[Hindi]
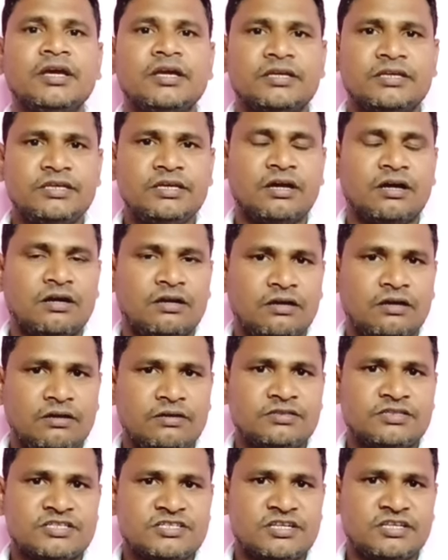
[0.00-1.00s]
कि अगर
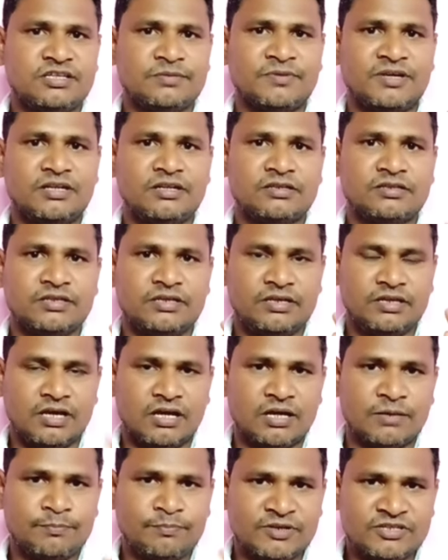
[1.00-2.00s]
जैसे कि मान लेते हैं
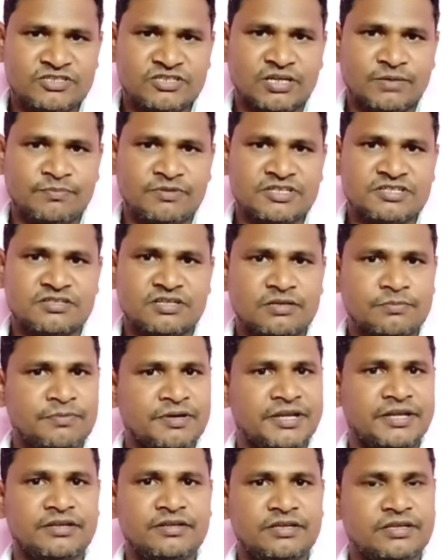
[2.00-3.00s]
आप पंजाब नेशनल
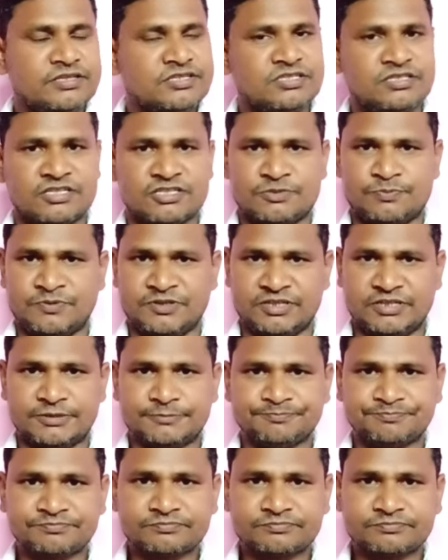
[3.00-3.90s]
बैंक के सीएसपी हैं